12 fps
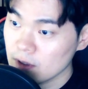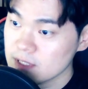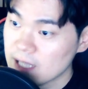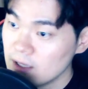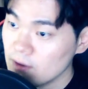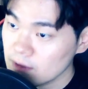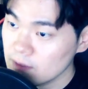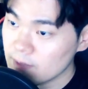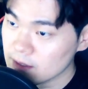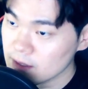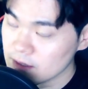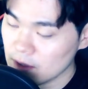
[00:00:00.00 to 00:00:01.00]
것 탄력을
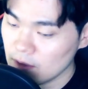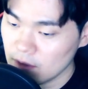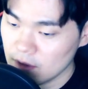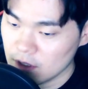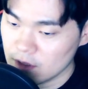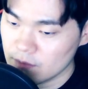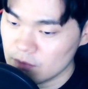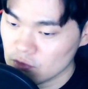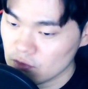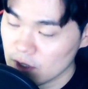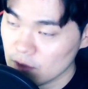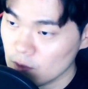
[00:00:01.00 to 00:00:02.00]
받아서
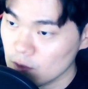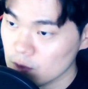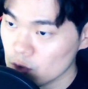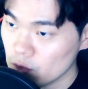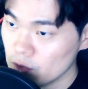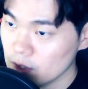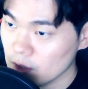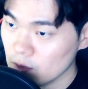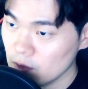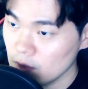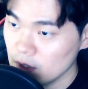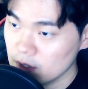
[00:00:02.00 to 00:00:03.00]
미국하고
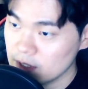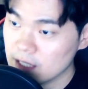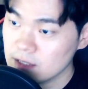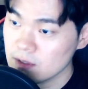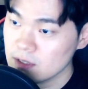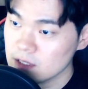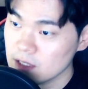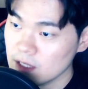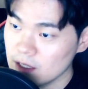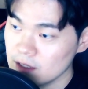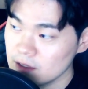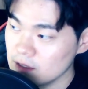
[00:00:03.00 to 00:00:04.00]
소련하고 냉전
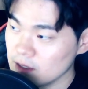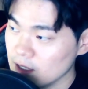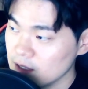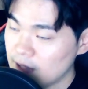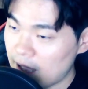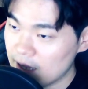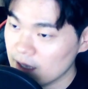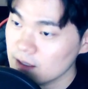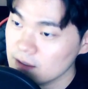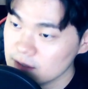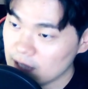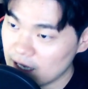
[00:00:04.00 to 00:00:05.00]
시대에는 달에
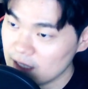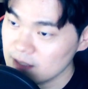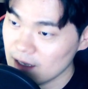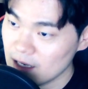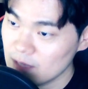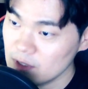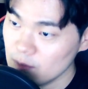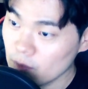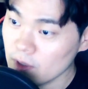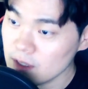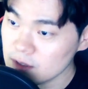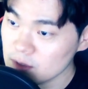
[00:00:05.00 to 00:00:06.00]
달에 사람을
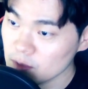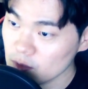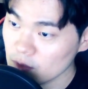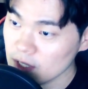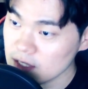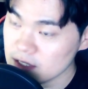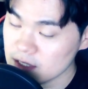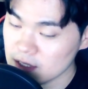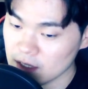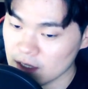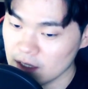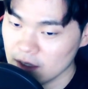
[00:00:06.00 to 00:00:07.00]
보낼
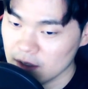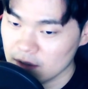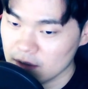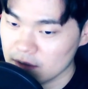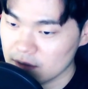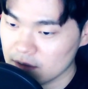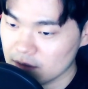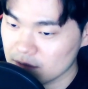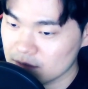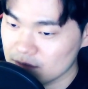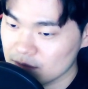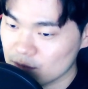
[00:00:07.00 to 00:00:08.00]
정도까지 어,
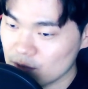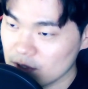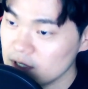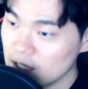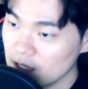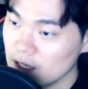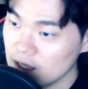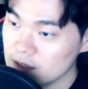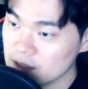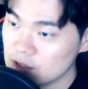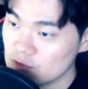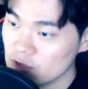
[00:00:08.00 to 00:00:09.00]

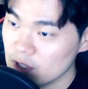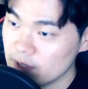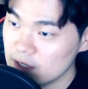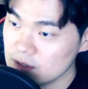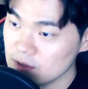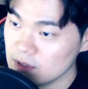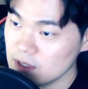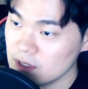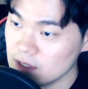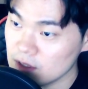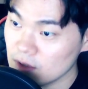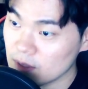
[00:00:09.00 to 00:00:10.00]
굉장한 기술의
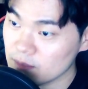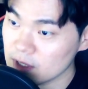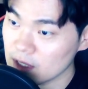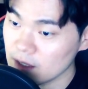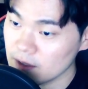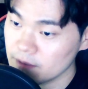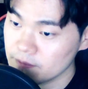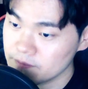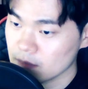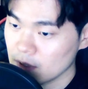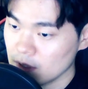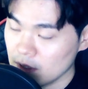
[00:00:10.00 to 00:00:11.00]
발전이 일어납니다.
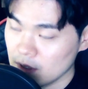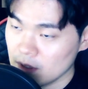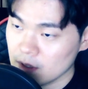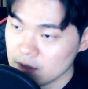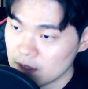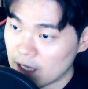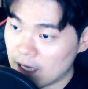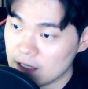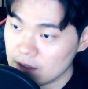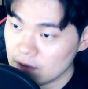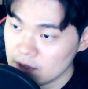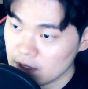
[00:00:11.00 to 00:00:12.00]
근데
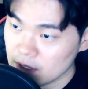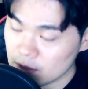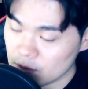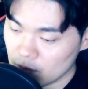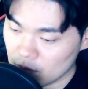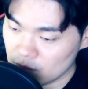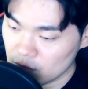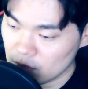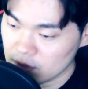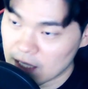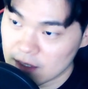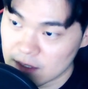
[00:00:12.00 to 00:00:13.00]
아이러니하게도
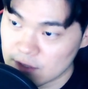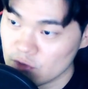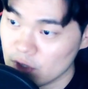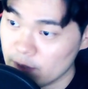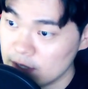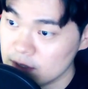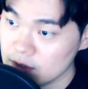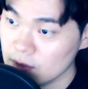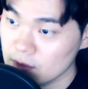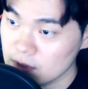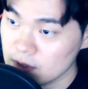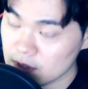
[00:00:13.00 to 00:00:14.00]
물론 다른 기술의
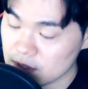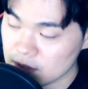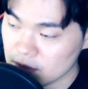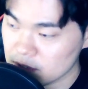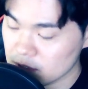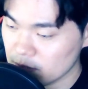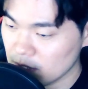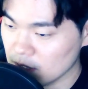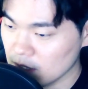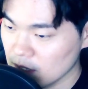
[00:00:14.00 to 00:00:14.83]
발전들은 있었지만